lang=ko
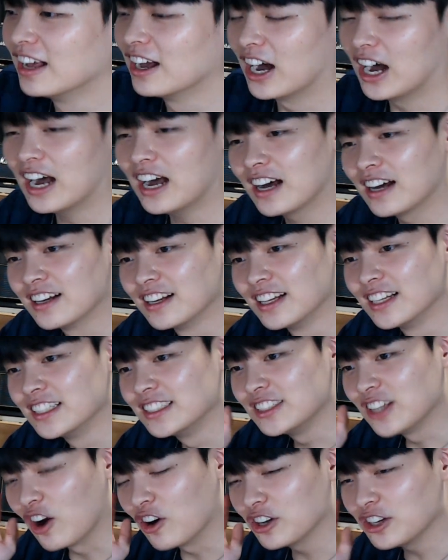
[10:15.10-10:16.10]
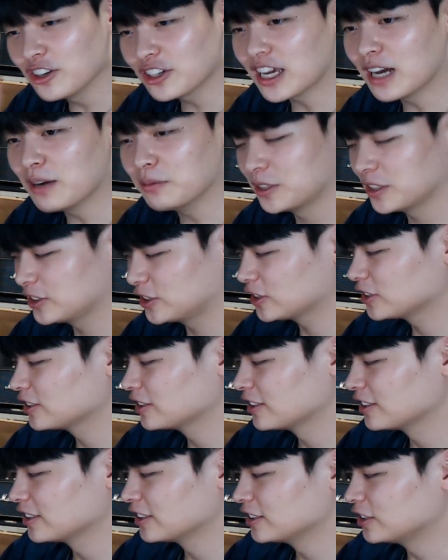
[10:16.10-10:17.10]
아 여, 이렇게 하면 되지
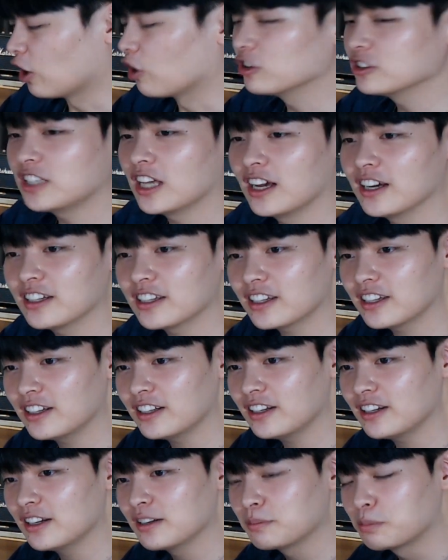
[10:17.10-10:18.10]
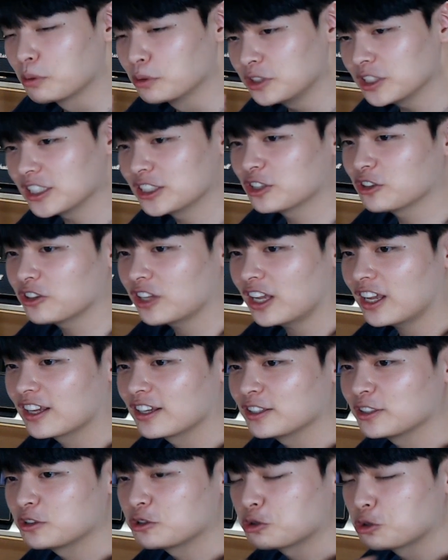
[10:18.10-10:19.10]
영상을 보시기 전에
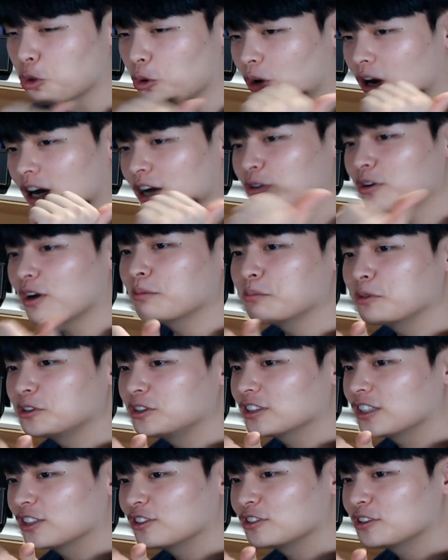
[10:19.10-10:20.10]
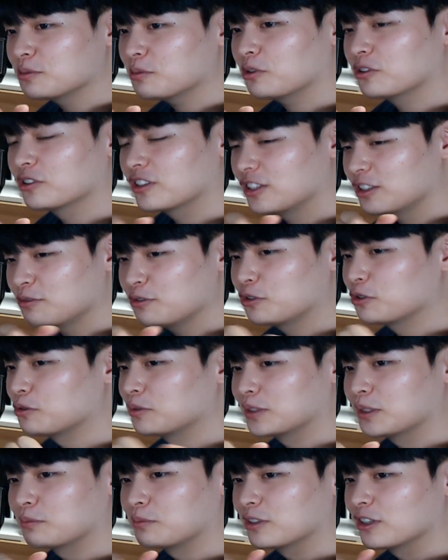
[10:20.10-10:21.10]
좋아요 한 번씩 해주시면 큰
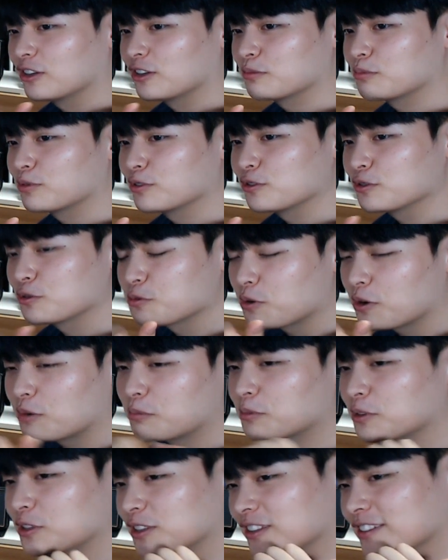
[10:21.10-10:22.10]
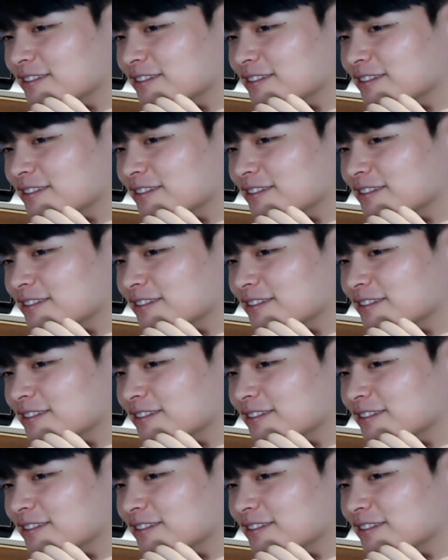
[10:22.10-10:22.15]
도움이 됩니다 여러분 좋아요 한 번씩